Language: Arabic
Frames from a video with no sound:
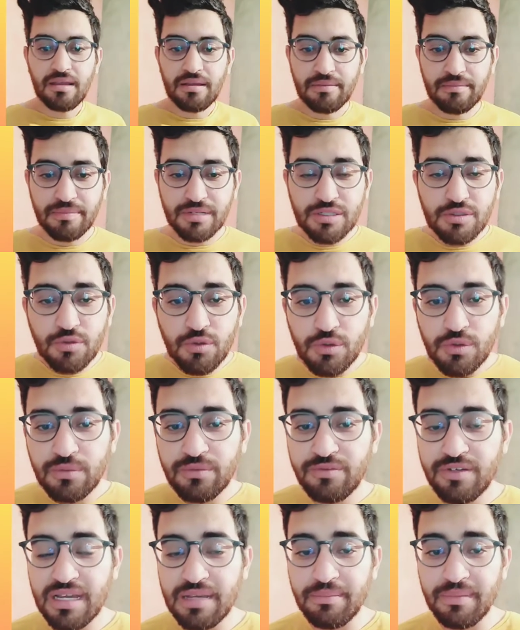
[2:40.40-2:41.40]
باش نكونوا
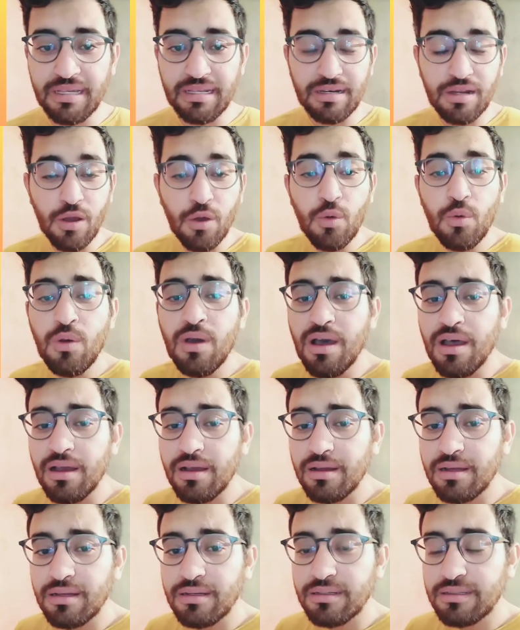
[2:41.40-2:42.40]
فاهمين هو
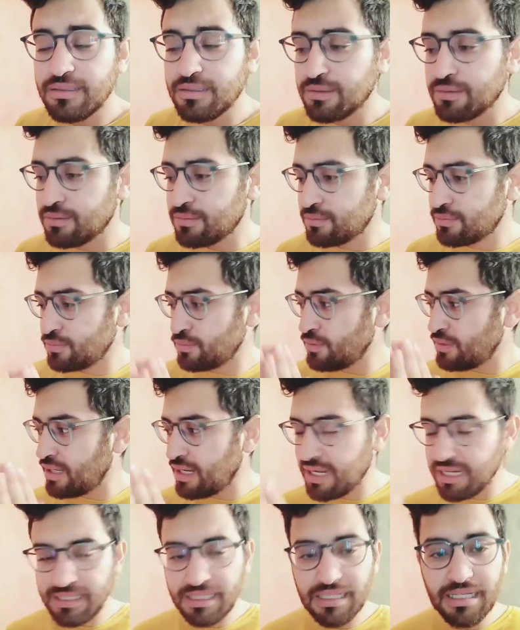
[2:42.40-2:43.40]
ولا
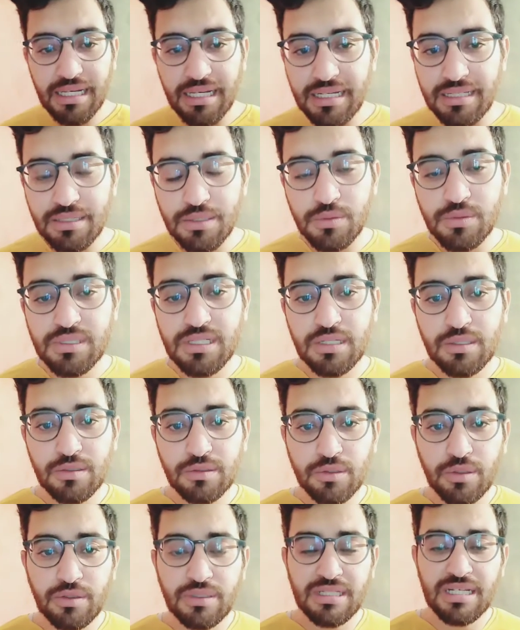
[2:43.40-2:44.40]
هذيك اللي كدوز لك
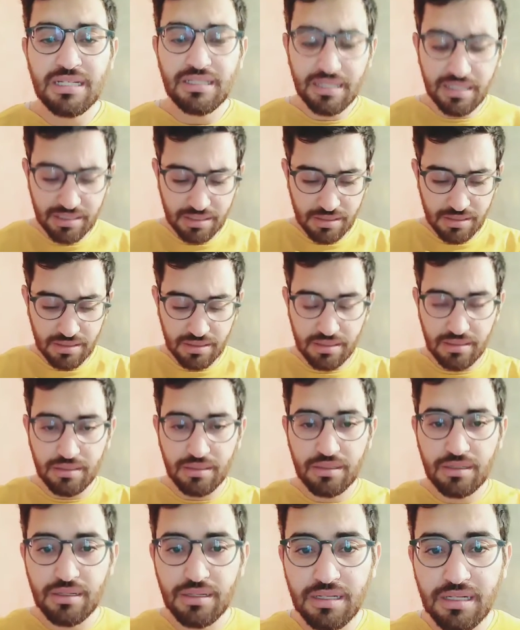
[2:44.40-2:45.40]
لونتروتيان ديك
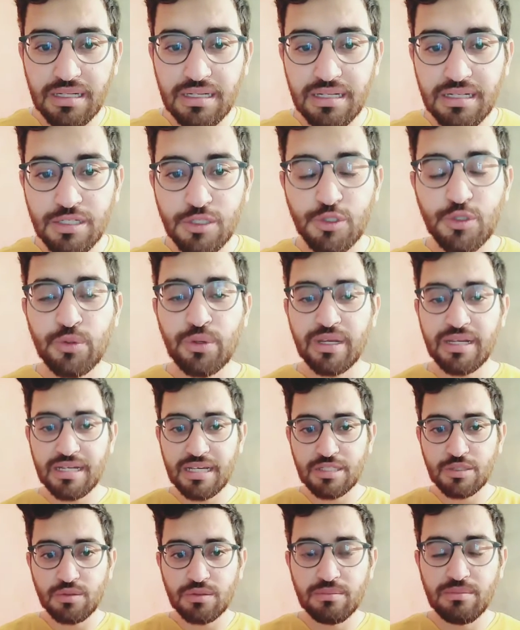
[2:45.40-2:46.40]
دوك الجوري
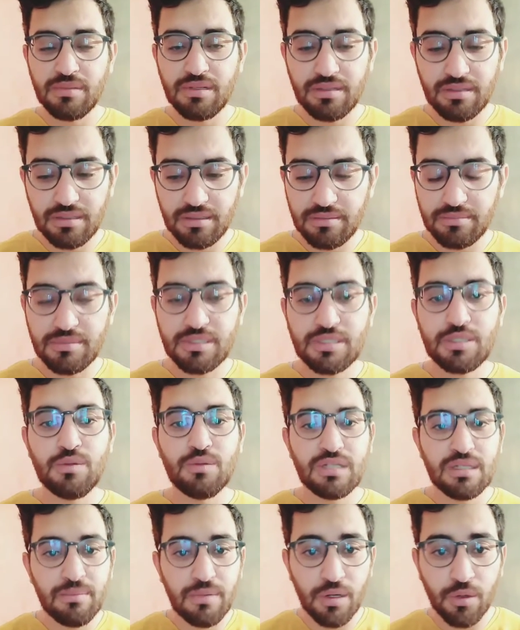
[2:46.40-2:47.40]
اللي كتكون من
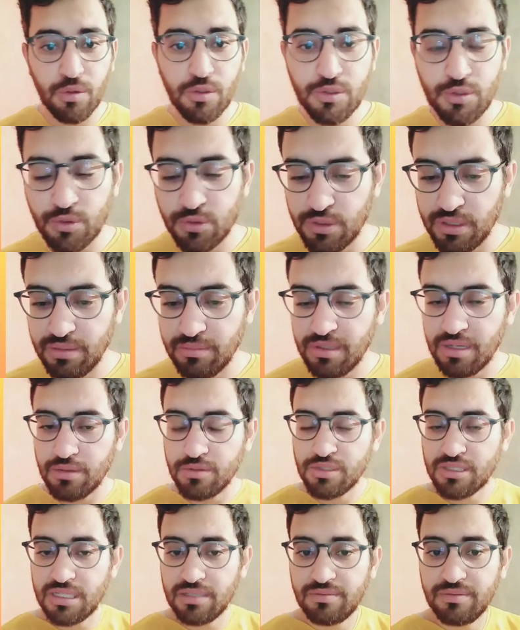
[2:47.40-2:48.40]
متكونه من الغوسورس ايمان
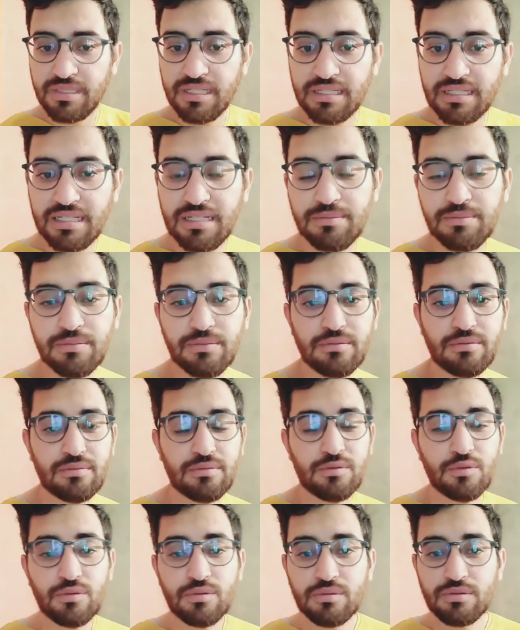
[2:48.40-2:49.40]
والشاف ديكيب و
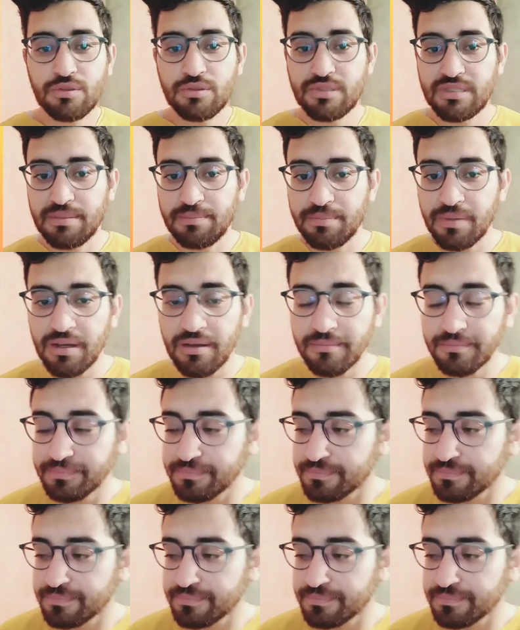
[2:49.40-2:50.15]
سي با